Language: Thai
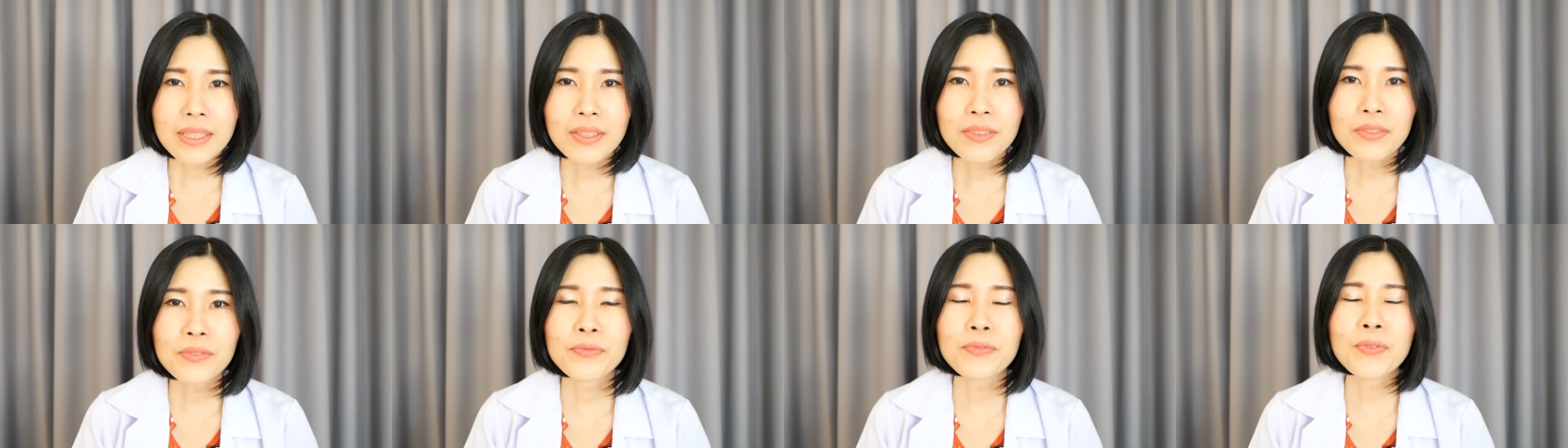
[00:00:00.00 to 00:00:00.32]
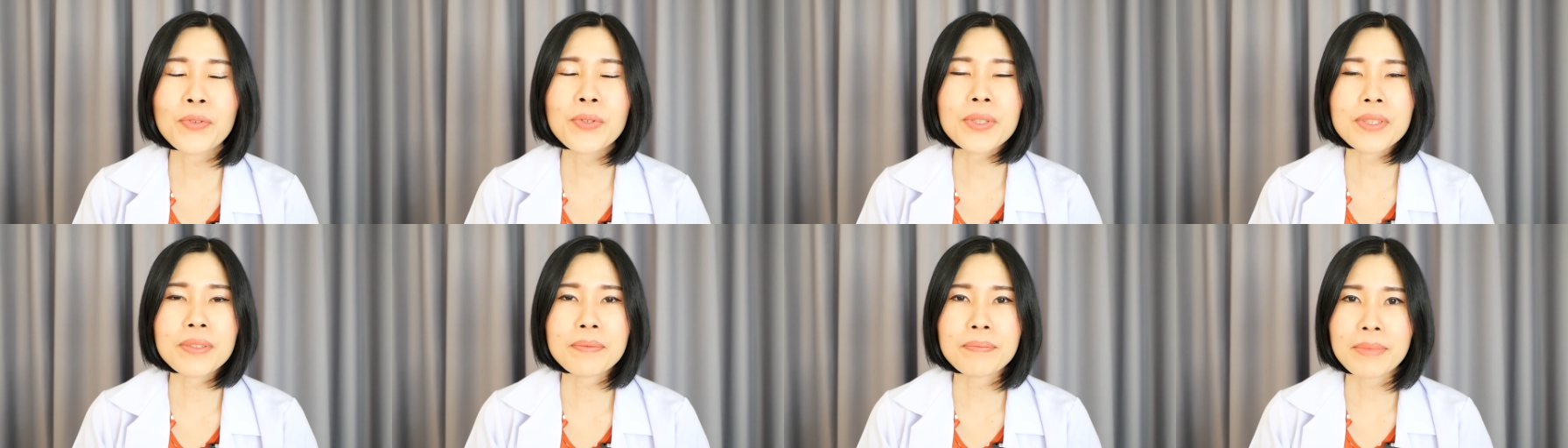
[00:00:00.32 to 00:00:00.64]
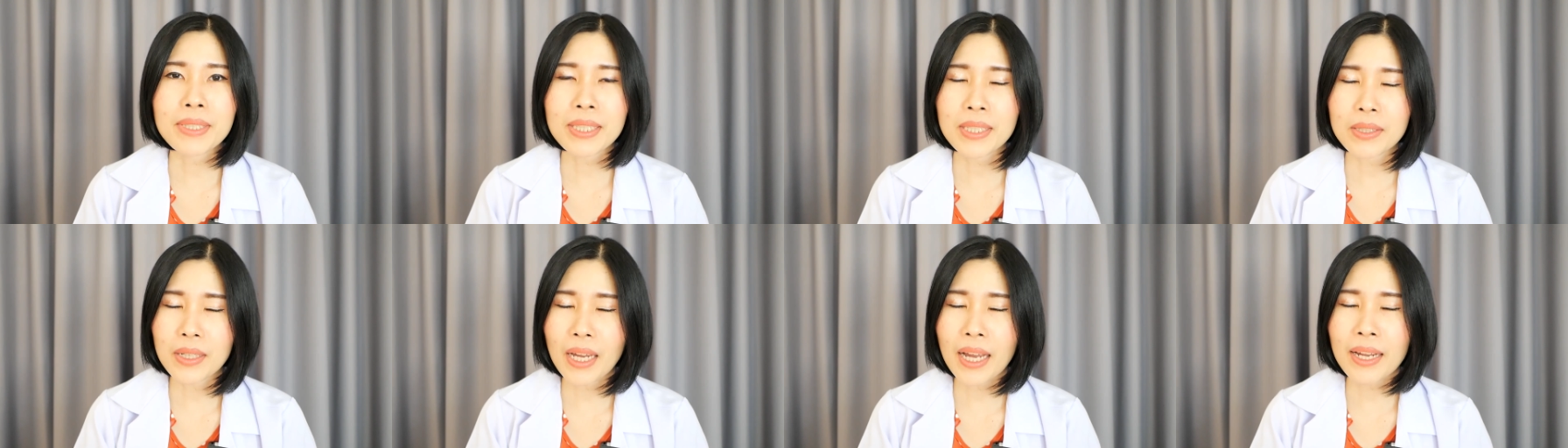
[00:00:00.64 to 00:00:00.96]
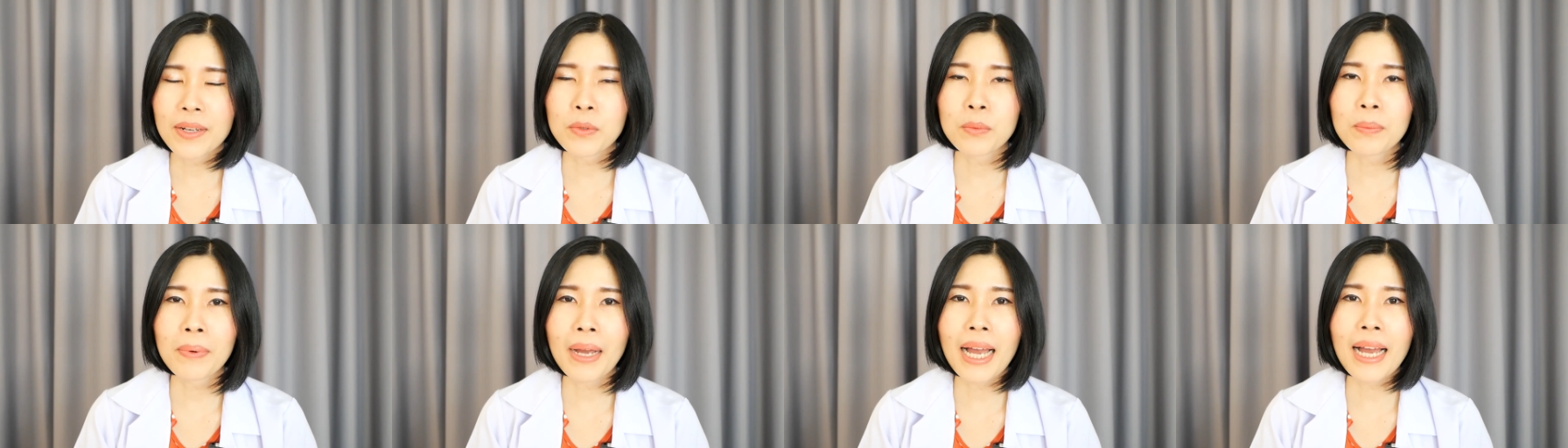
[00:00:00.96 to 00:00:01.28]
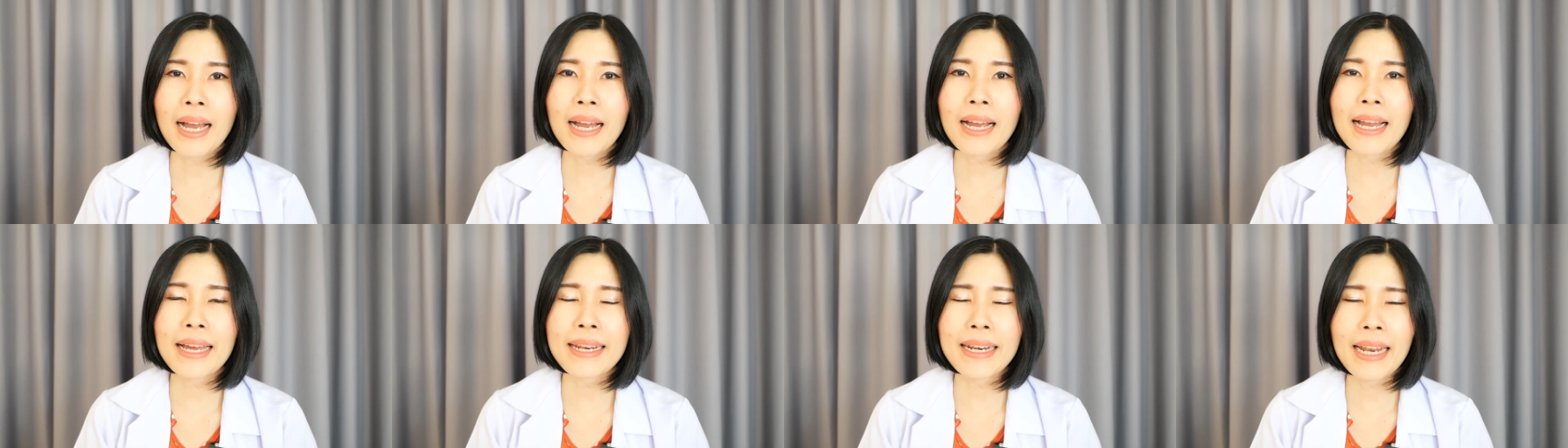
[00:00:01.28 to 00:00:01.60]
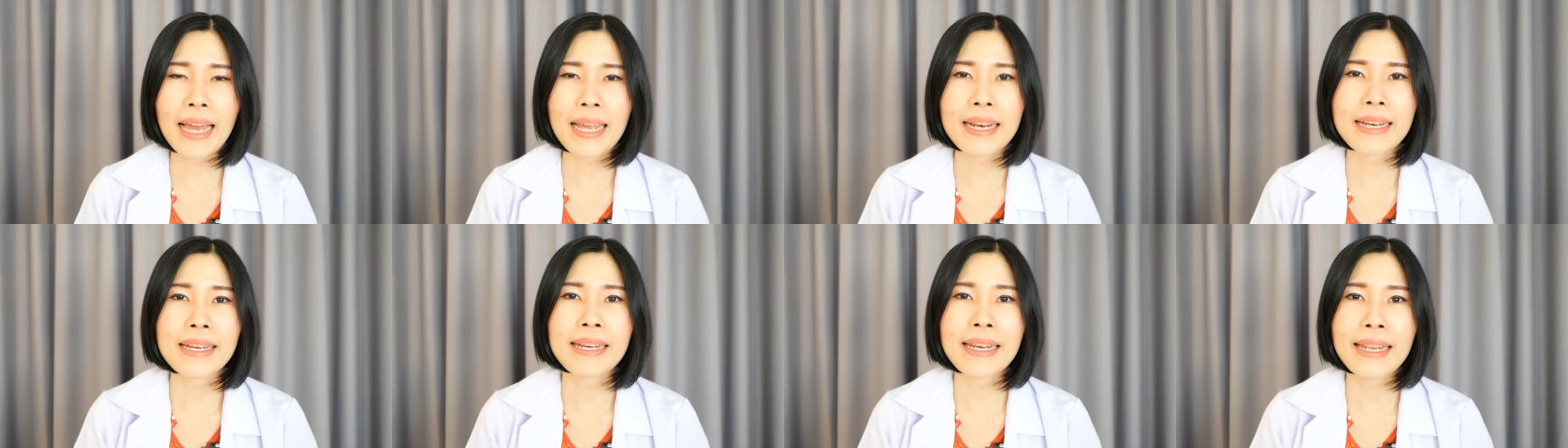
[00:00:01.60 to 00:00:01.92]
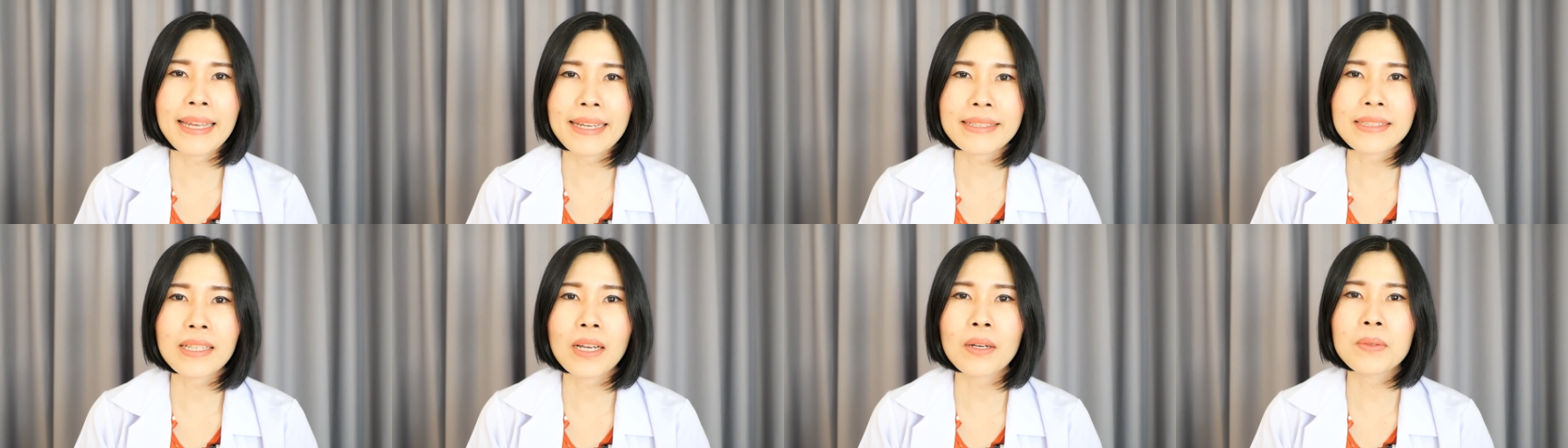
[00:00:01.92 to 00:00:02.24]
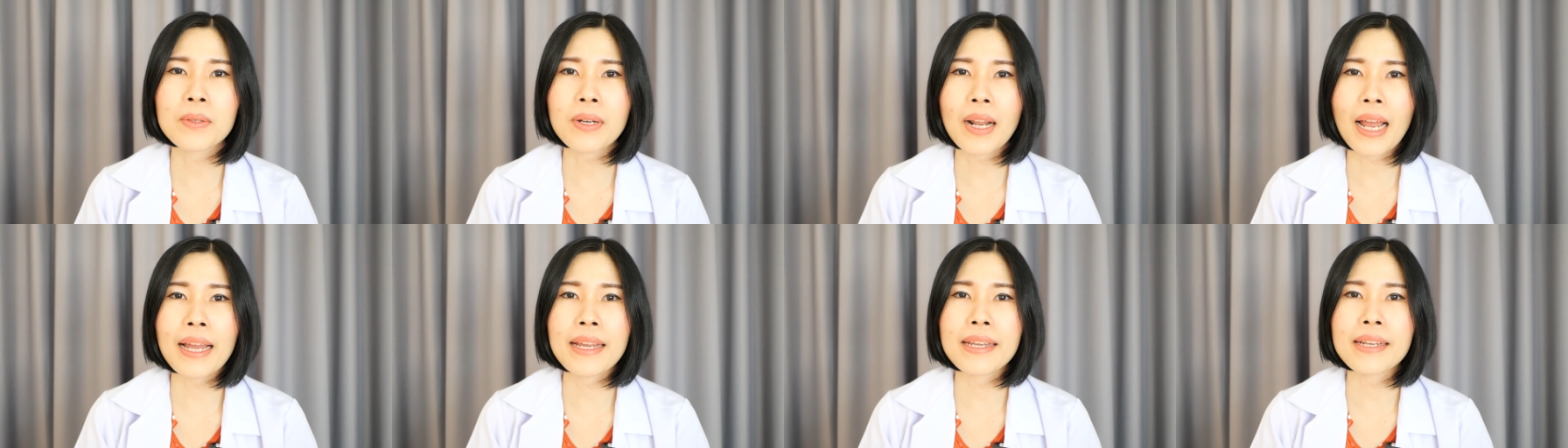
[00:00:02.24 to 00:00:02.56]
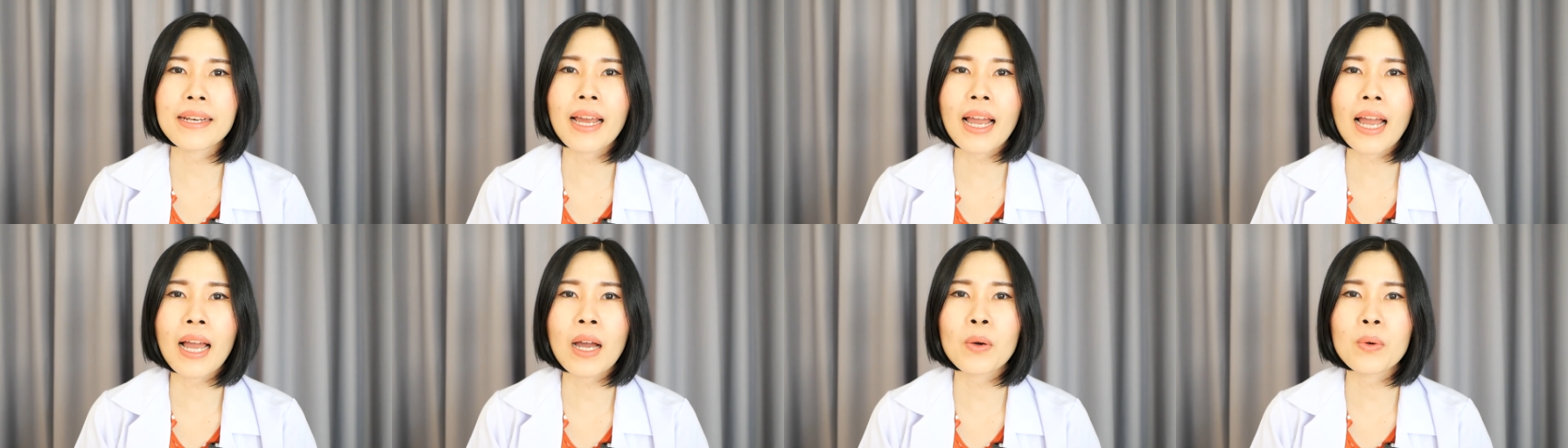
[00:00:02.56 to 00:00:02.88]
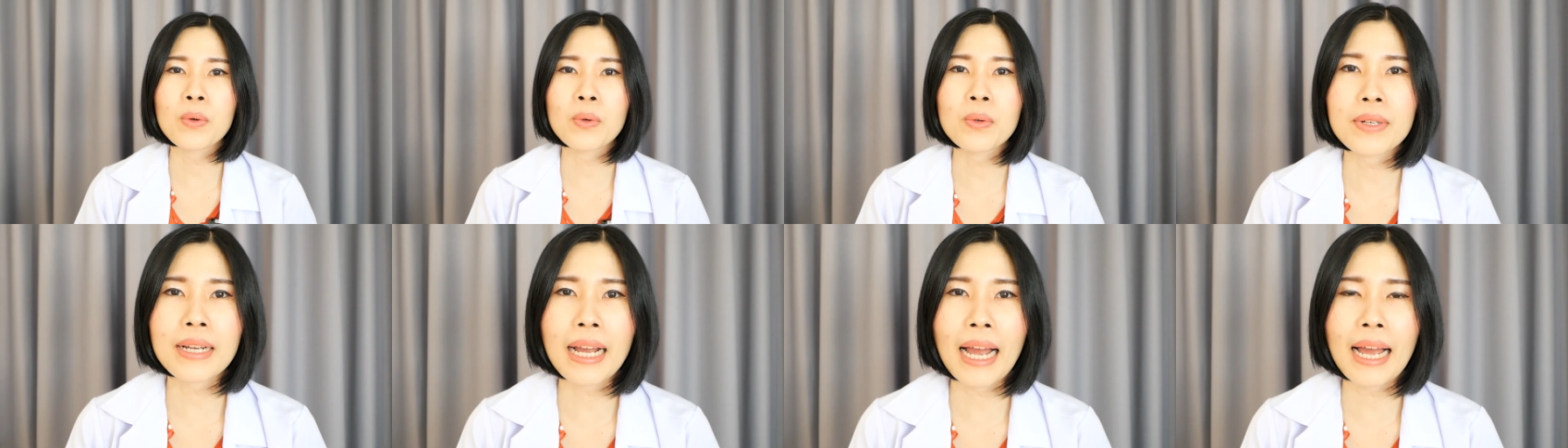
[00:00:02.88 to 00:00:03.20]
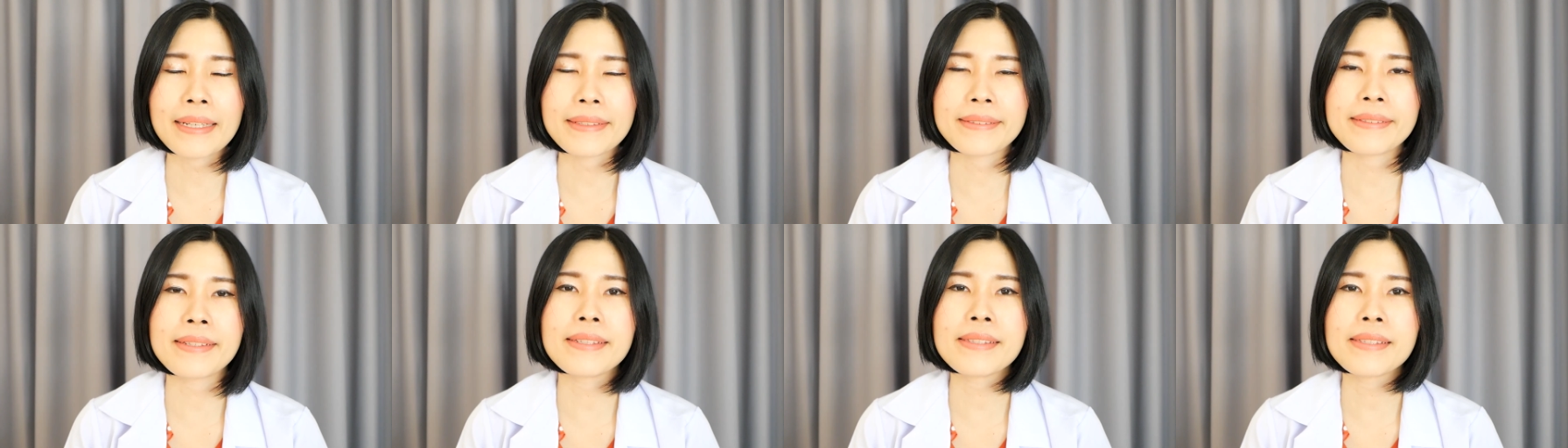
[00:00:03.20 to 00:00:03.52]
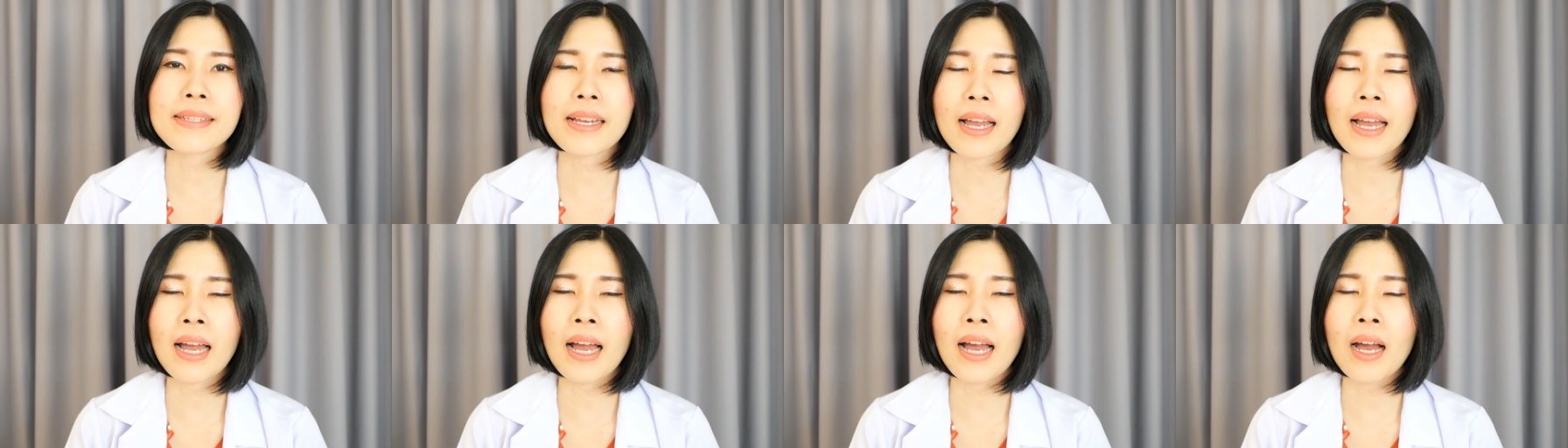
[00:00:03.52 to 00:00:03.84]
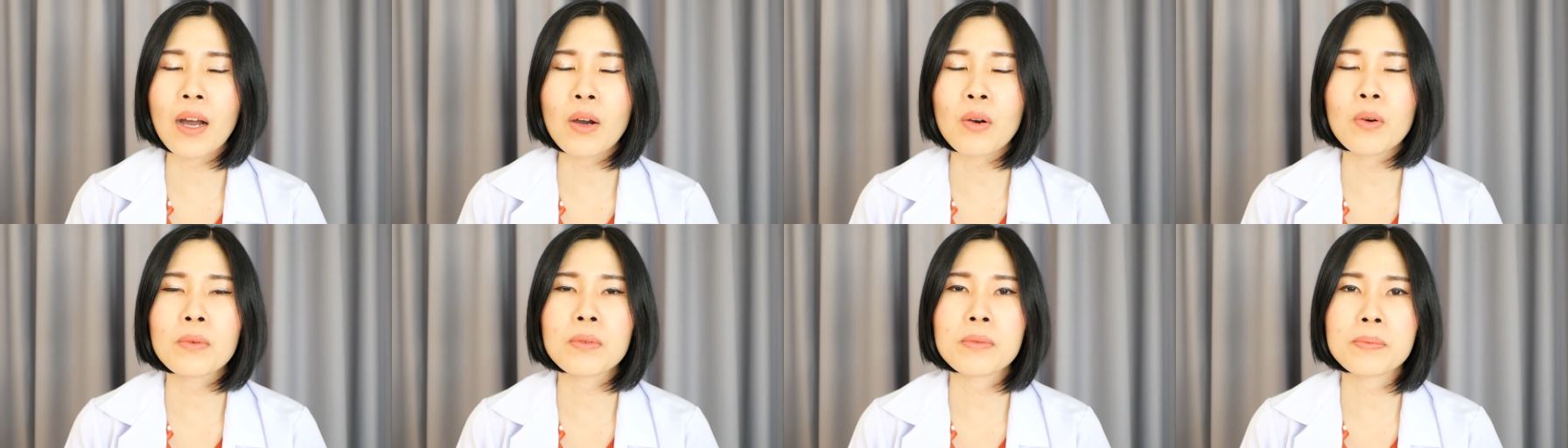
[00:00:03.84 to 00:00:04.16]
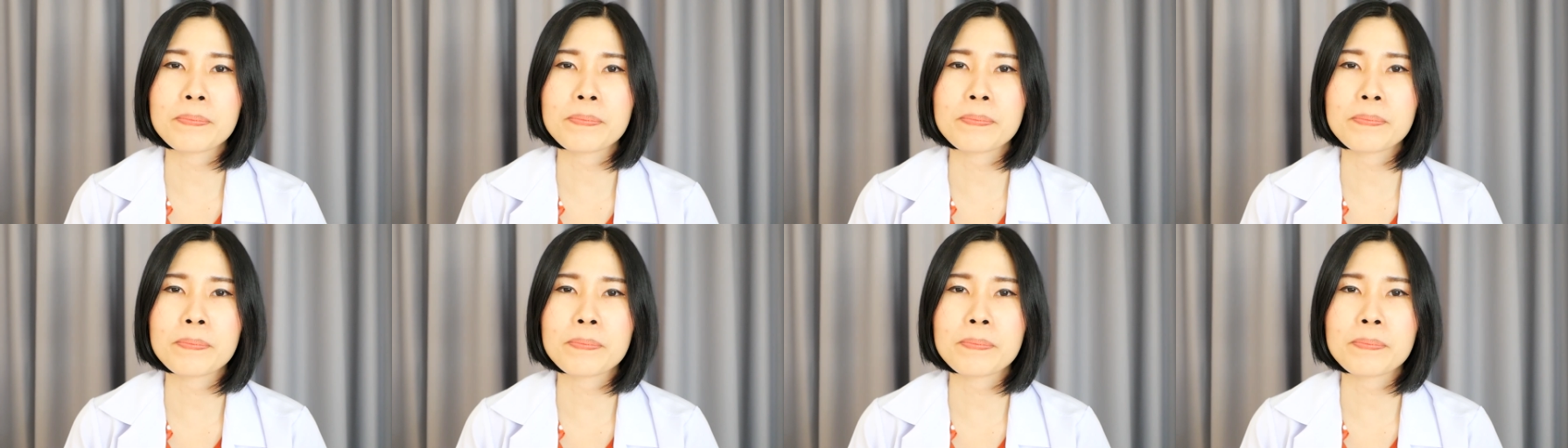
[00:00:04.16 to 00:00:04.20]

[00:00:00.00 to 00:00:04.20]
ยิ่งฝุ่นมีอนุภาคขนาดเล็กเท่าไหร่นะคะ โอกาสที่จะเข้า